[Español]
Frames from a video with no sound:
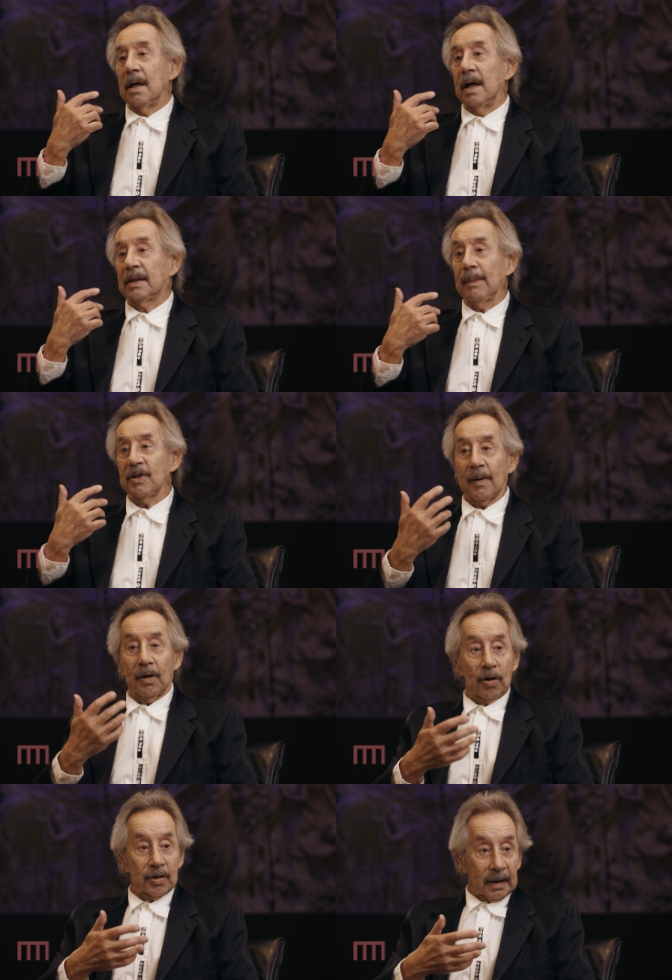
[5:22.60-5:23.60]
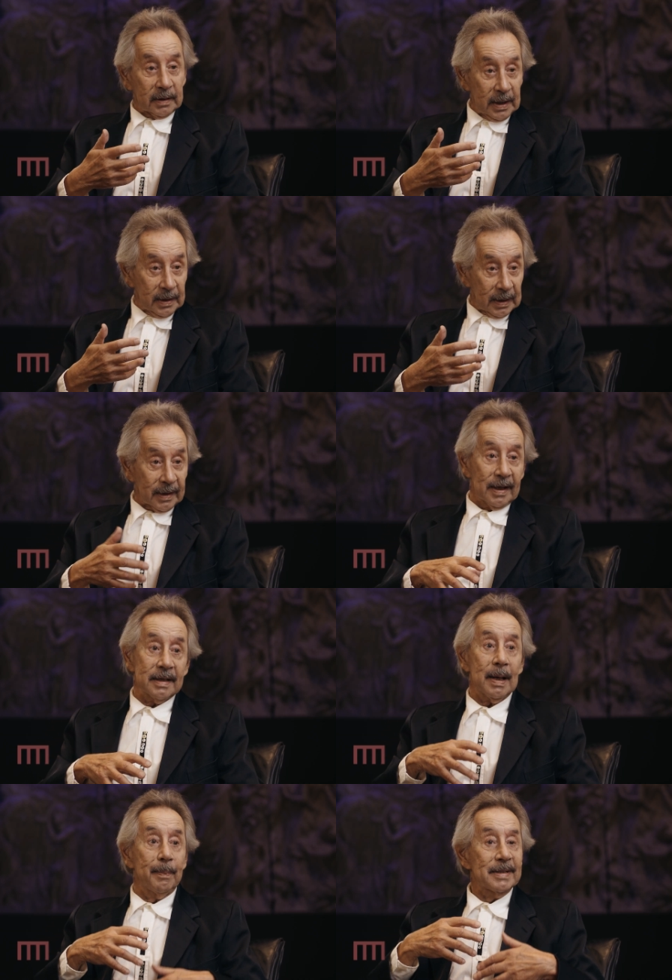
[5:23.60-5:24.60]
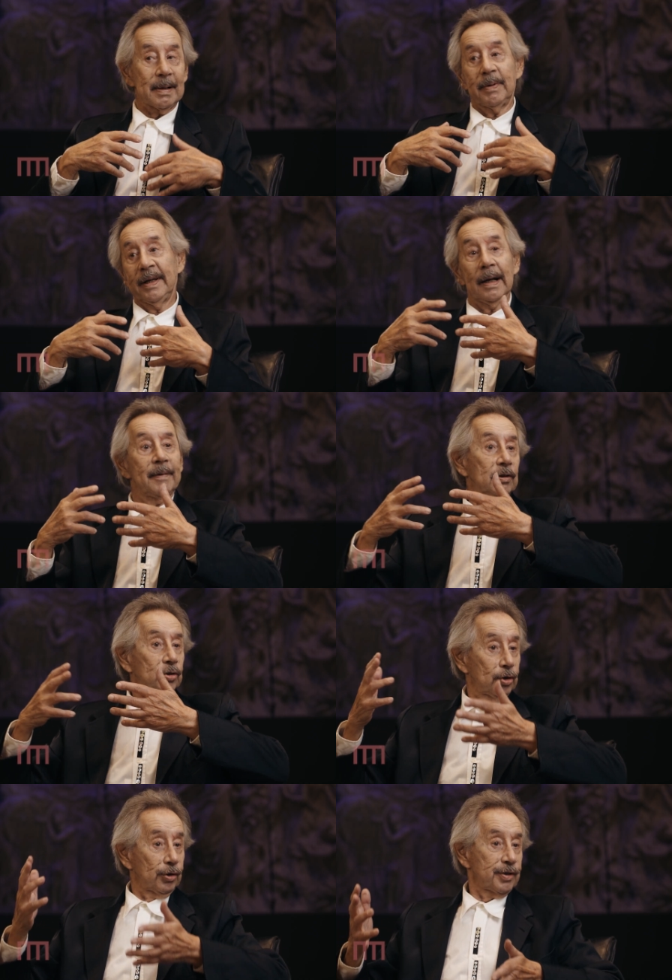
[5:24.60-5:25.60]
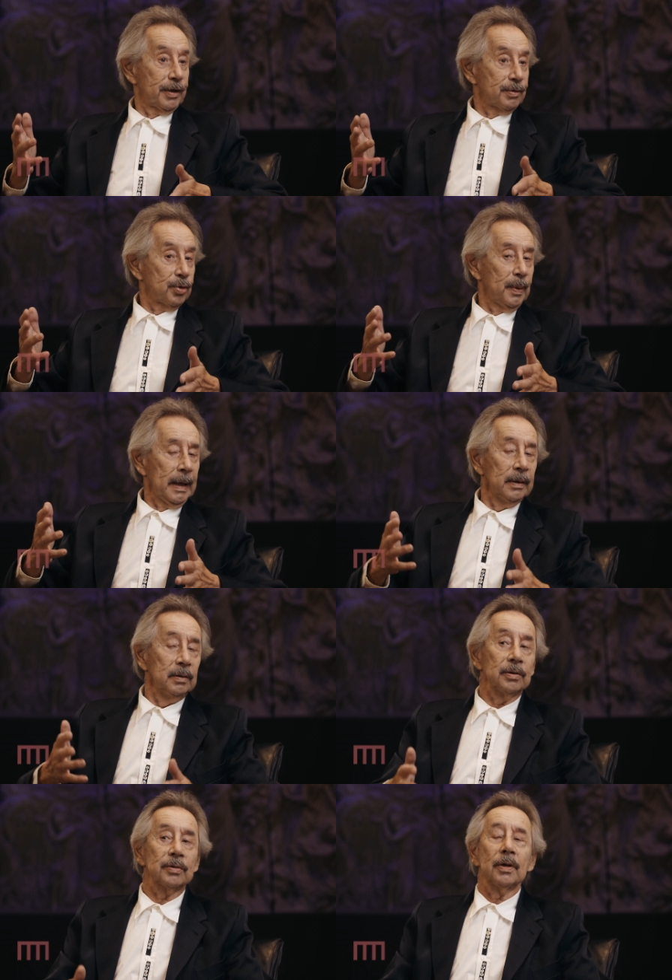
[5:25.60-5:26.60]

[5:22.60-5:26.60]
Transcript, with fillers: estamos hablando de los artistas, en realidad es aplicable a todos los seres humanos,